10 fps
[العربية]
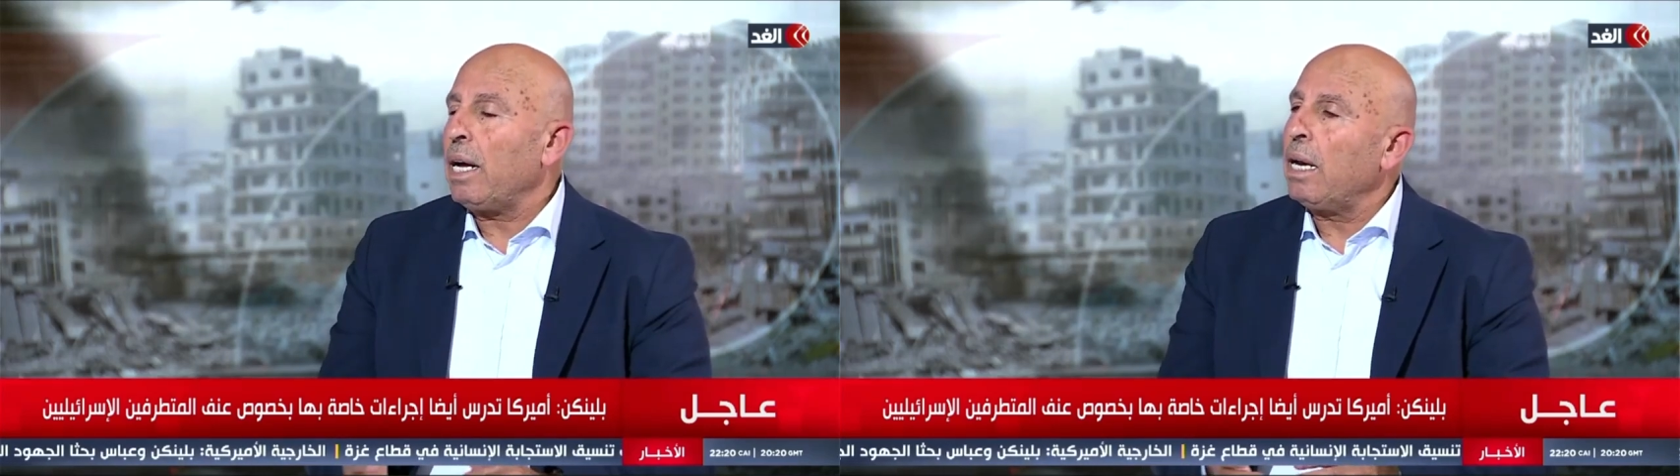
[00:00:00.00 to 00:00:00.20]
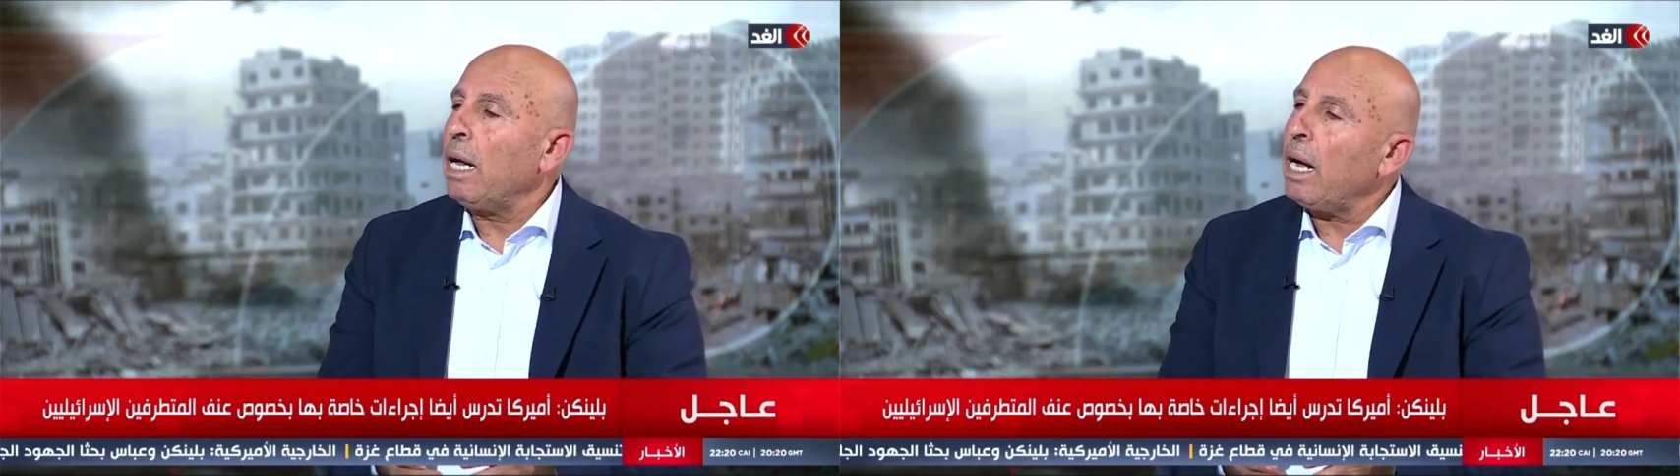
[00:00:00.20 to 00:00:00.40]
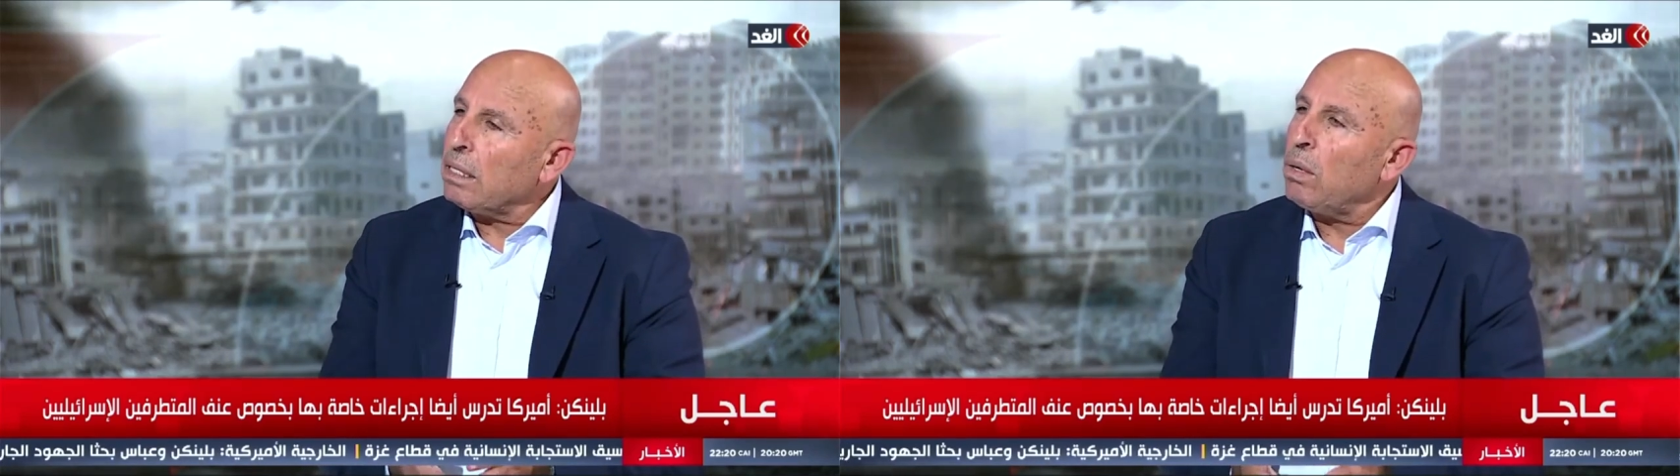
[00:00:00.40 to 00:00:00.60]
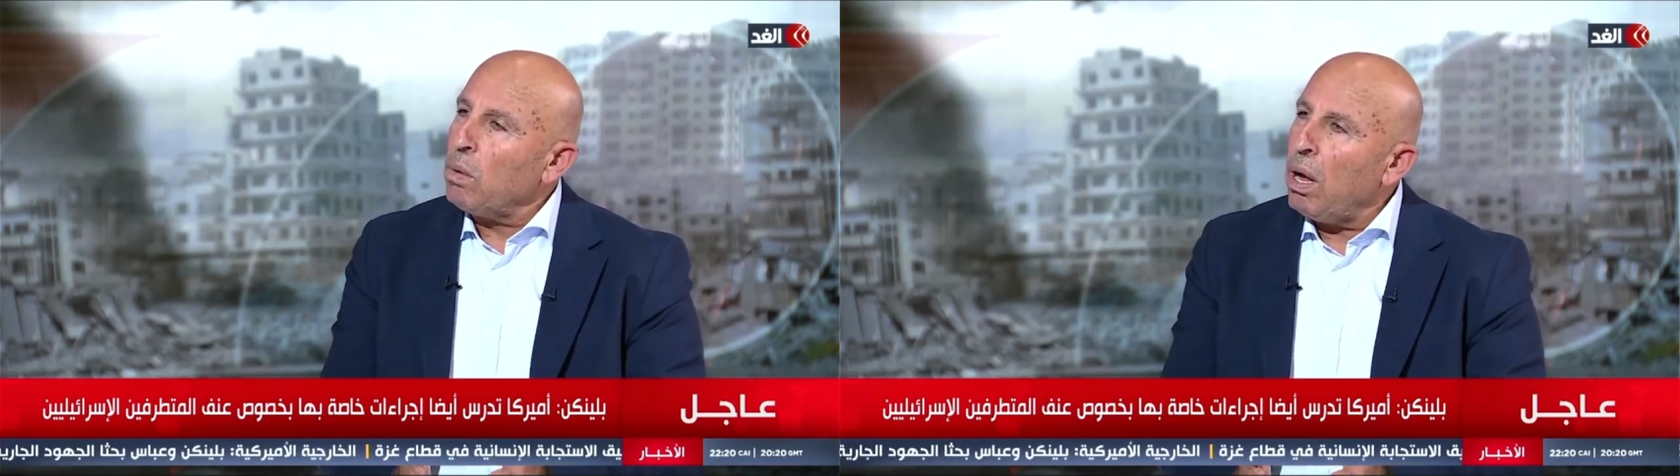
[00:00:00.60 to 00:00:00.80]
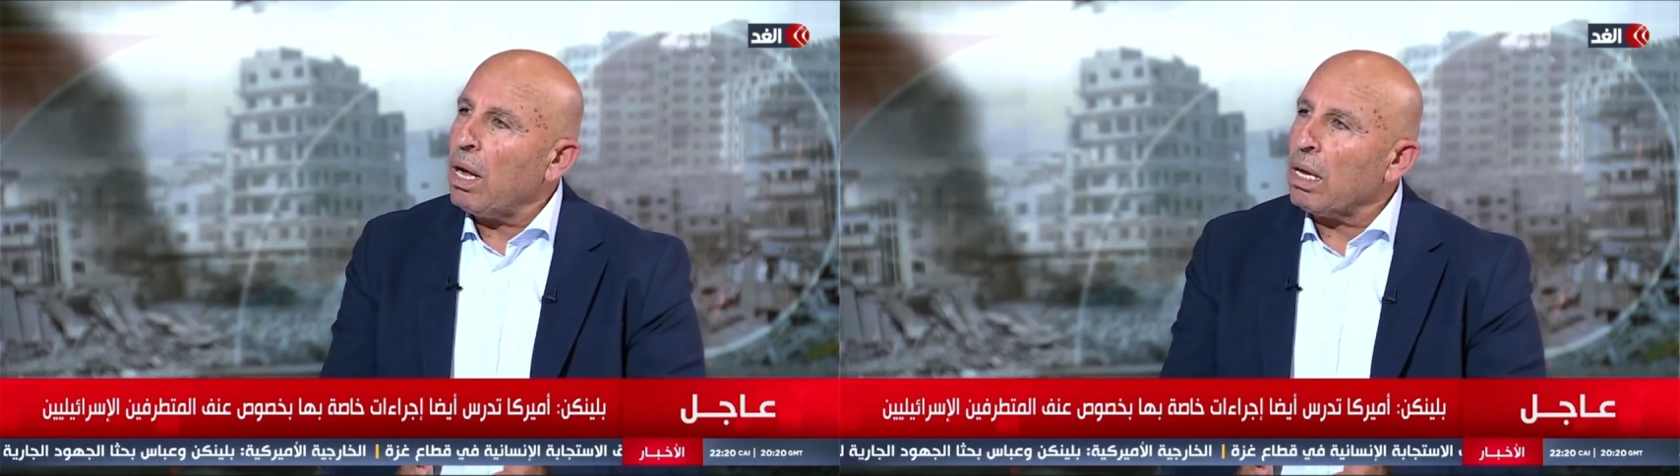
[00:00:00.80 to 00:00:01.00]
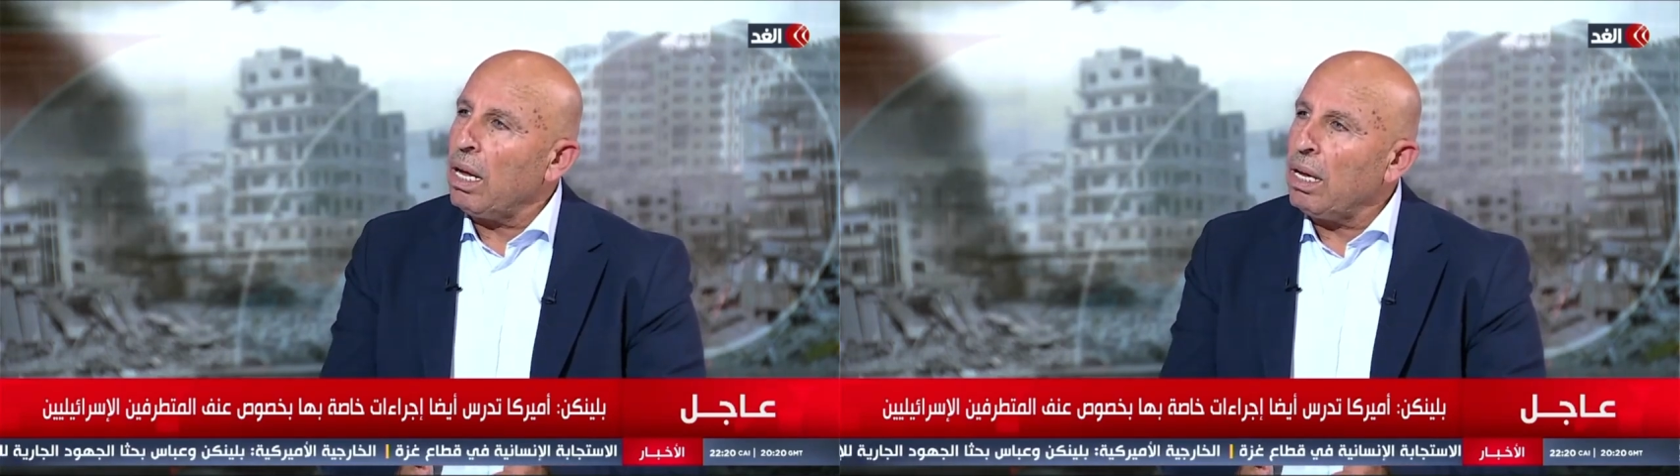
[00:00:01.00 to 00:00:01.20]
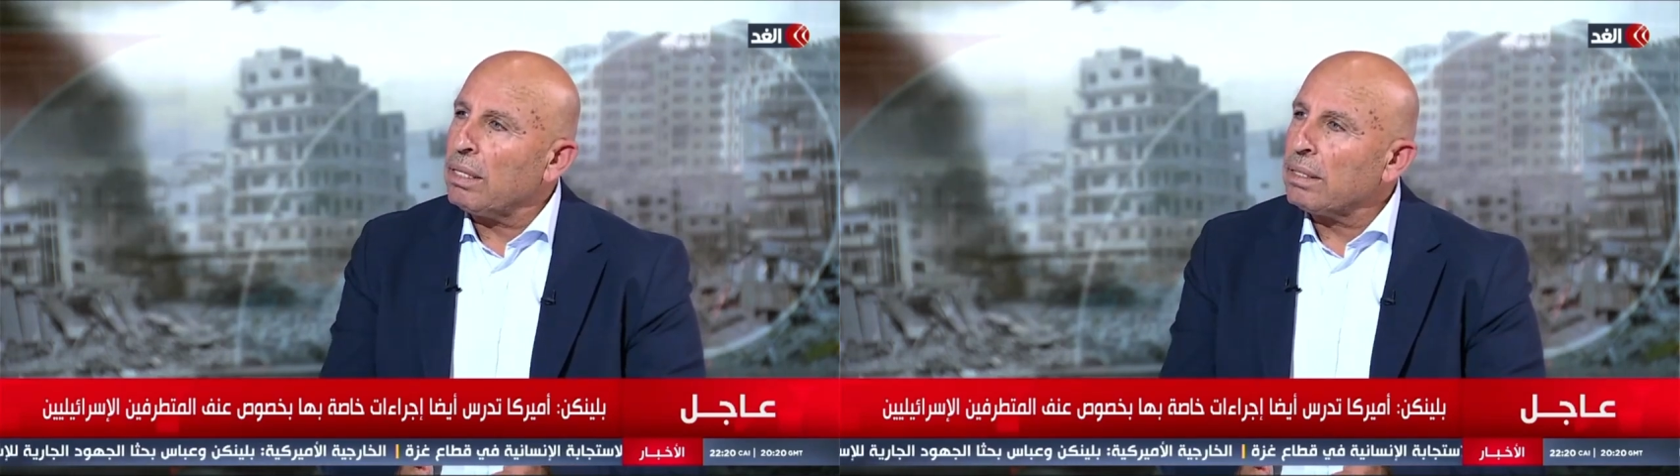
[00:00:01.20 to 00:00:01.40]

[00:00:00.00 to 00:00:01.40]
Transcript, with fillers: على أرض الواقع